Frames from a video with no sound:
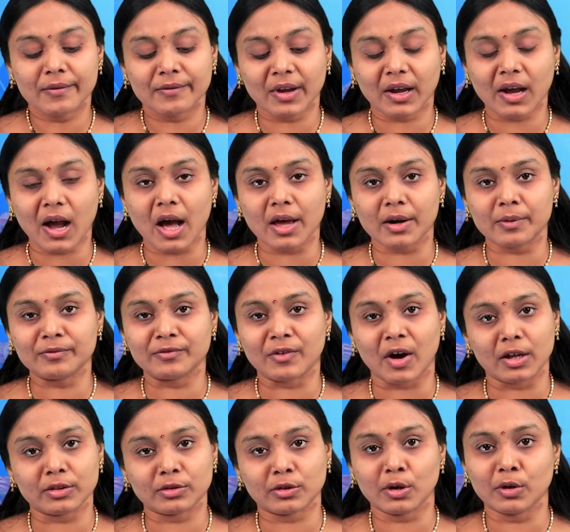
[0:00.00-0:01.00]
వికారం
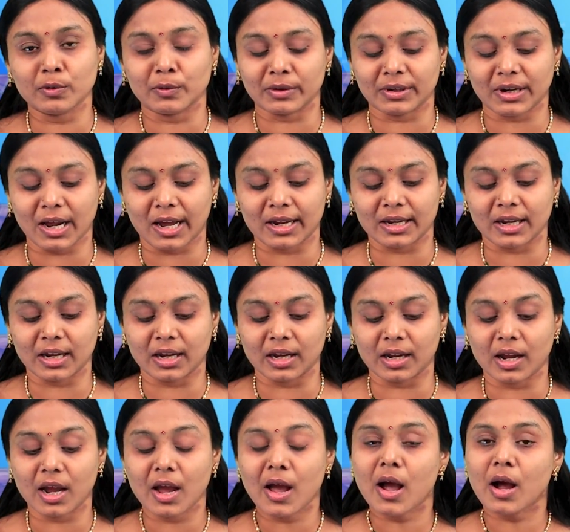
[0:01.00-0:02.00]
వాంతులు ఉంటాయి
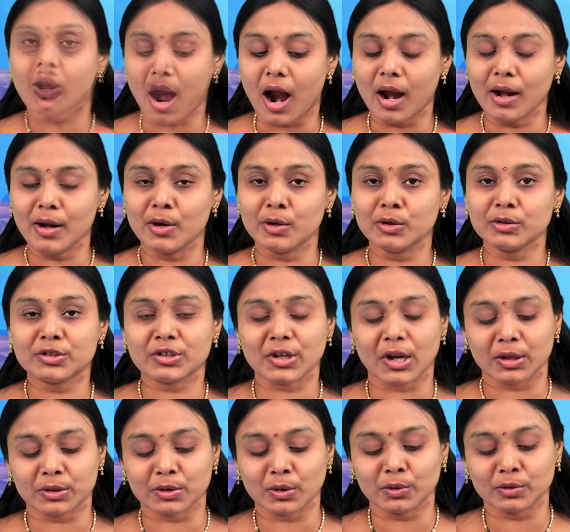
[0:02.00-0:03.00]
కాళ్ళు
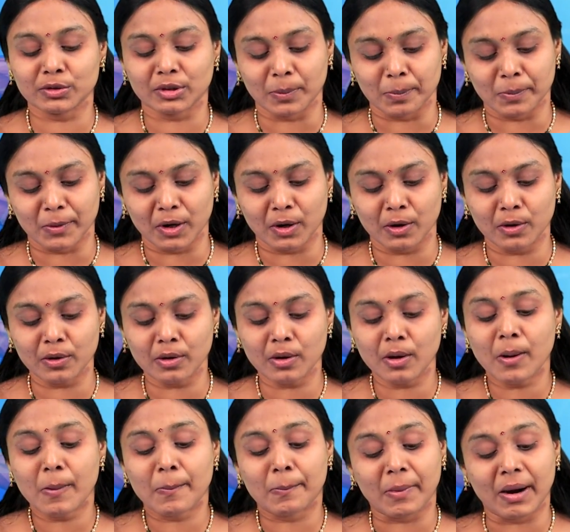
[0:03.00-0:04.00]
చేతులు తిమ్ముర్లు
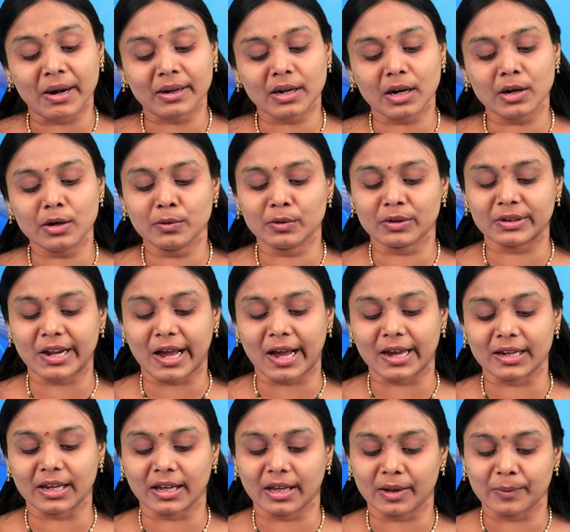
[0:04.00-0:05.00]
మంటలు
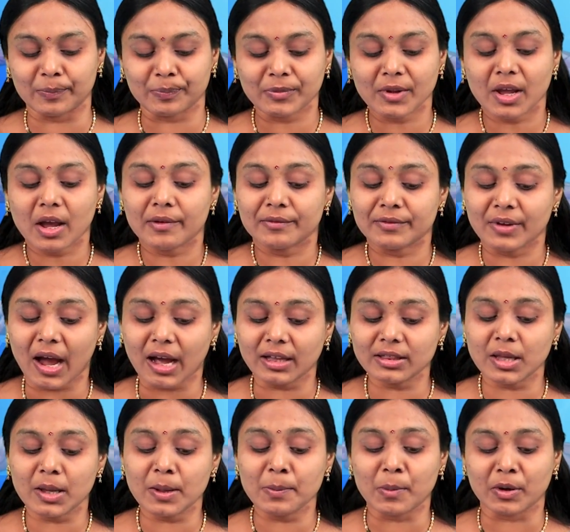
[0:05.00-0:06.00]
ఉంటాయి
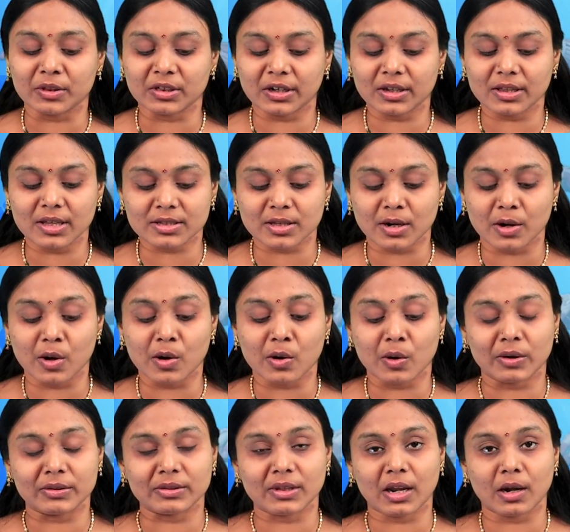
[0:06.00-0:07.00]
వ్యాధి మొదటి దశలో
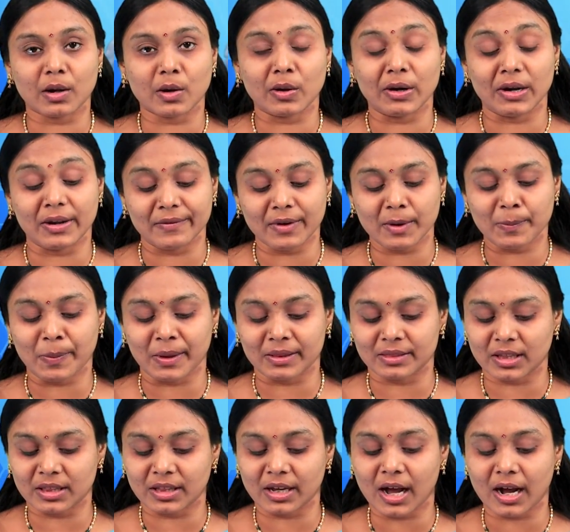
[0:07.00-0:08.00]
కొందరిలో లివర్
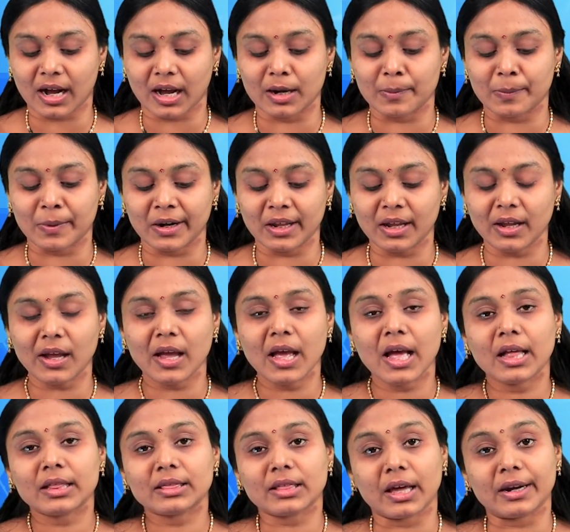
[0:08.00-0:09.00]
పెద్దదిగా కనపడి
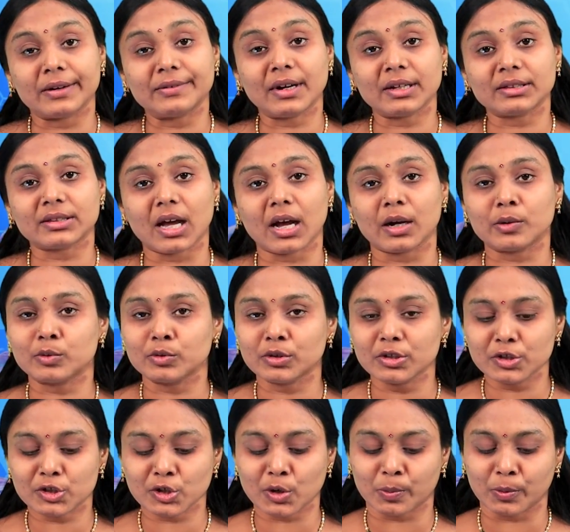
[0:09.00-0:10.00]
తర్వాత
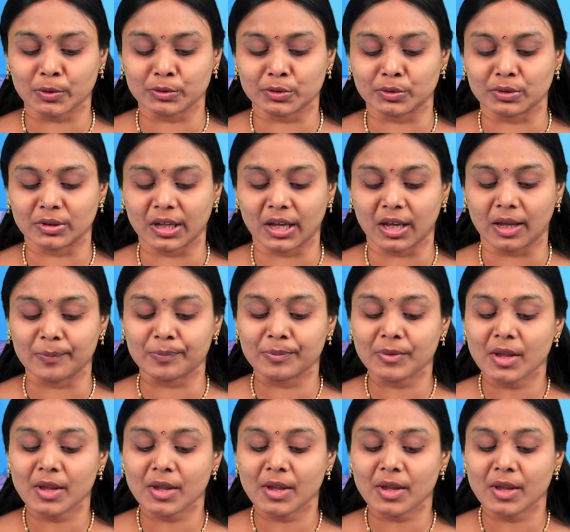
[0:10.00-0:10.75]
కుదించుకుపోతుంది